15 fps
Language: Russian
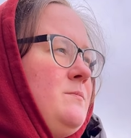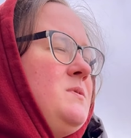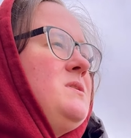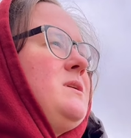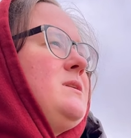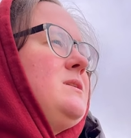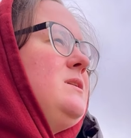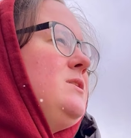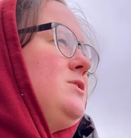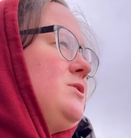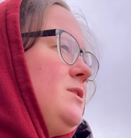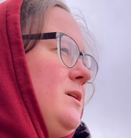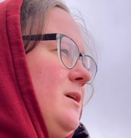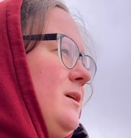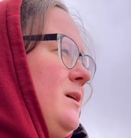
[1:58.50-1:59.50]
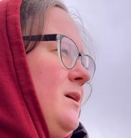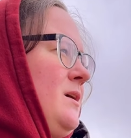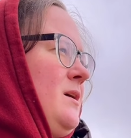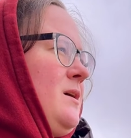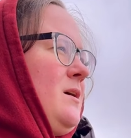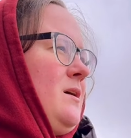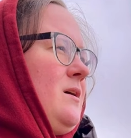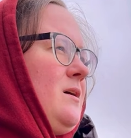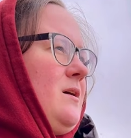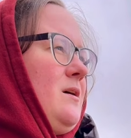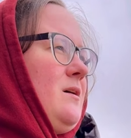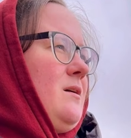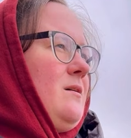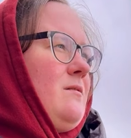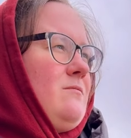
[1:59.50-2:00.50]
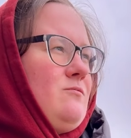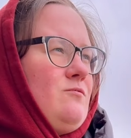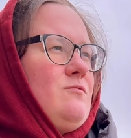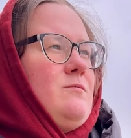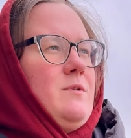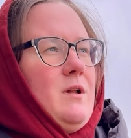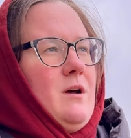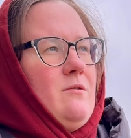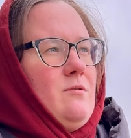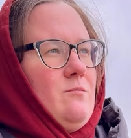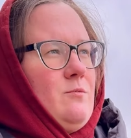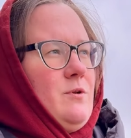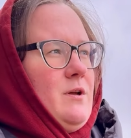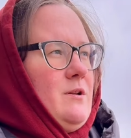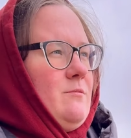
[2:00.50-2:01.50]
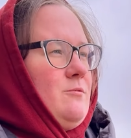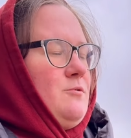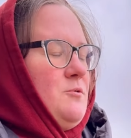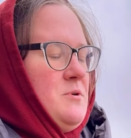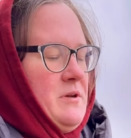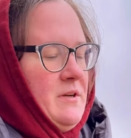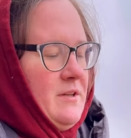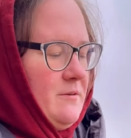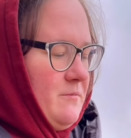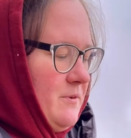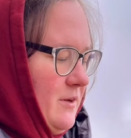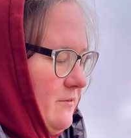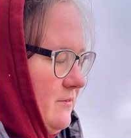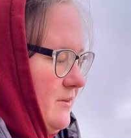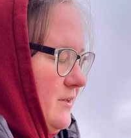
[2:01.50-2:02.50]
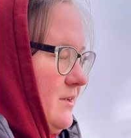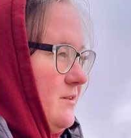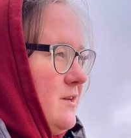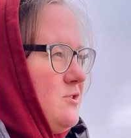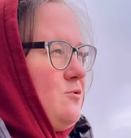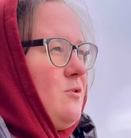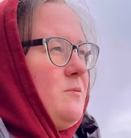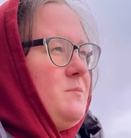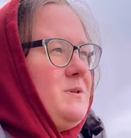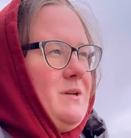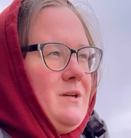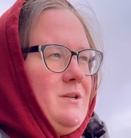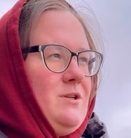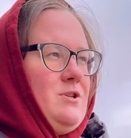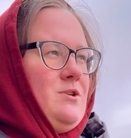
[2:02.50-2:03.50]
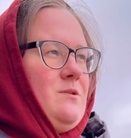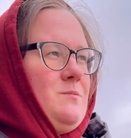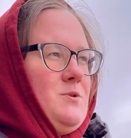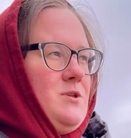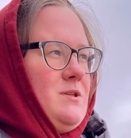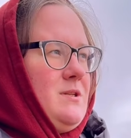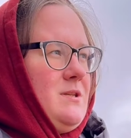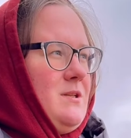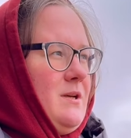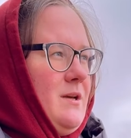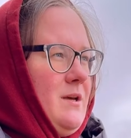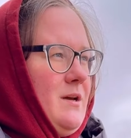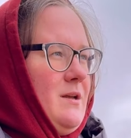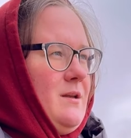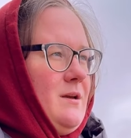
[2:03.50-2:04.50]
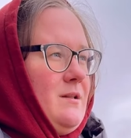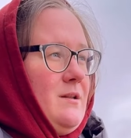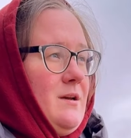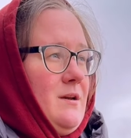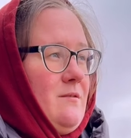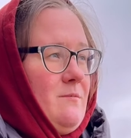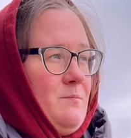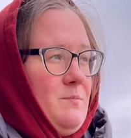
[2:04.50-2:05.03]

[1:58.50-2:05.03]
безразлично а, ну, главному, да, там, кто у них там главный, настолько безразлично вообще состояние, да и, в